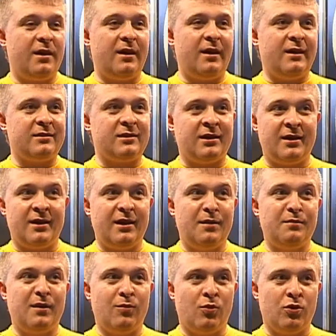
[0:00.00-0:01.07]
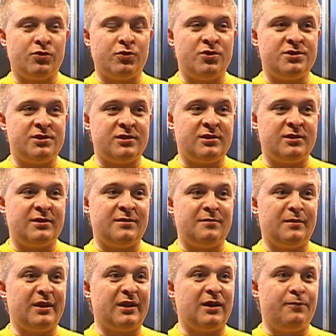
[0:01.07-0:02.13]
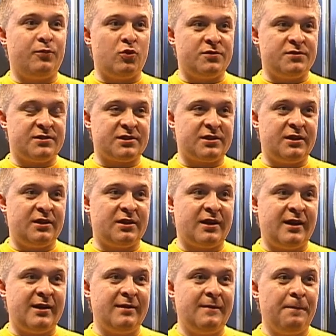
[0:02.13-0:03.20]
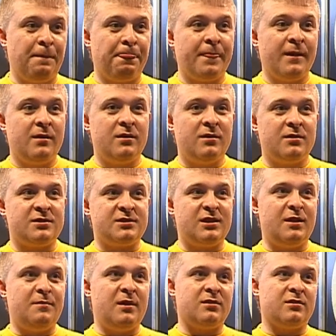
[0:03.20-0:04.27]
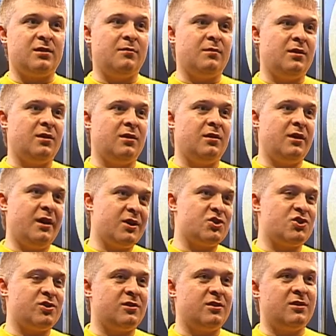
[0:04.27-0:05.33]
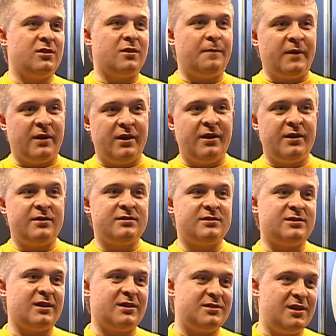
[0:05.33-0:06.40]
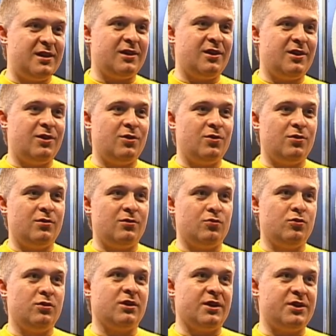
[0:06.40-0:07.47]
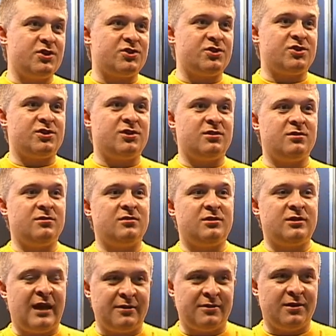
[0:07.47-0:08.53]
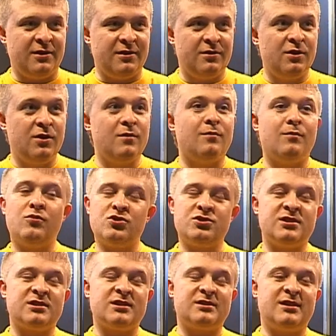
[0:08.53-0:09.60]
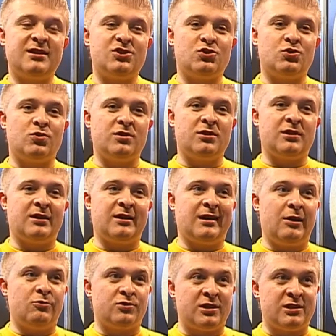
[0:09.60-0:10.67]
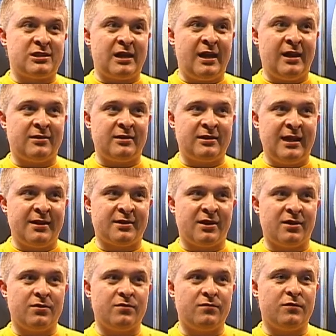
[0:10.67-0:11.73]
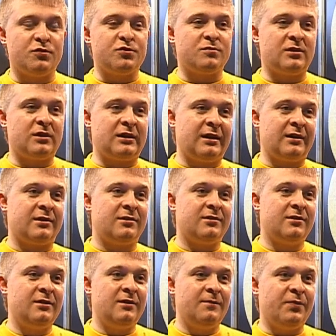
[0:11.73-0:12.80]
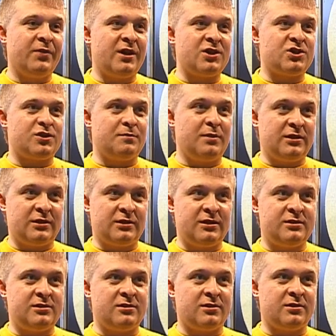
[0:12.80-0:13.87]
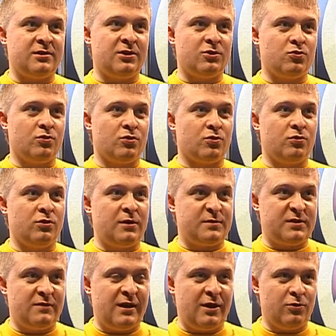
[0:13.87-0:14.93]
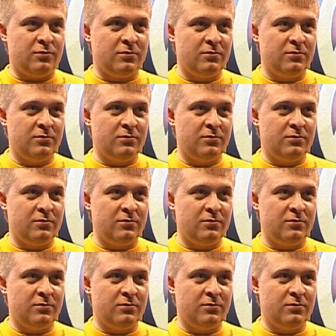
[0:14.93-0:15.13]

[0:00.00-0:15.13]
Это ММО, то есть это многопользовательская игра с элементами экшена, РПГ, стратегии, ну и, конечно же, танки. Можно сказать, что это Counter-Strike на танках. В общем-то, так наши бета-тестеры эту игру и обзывают.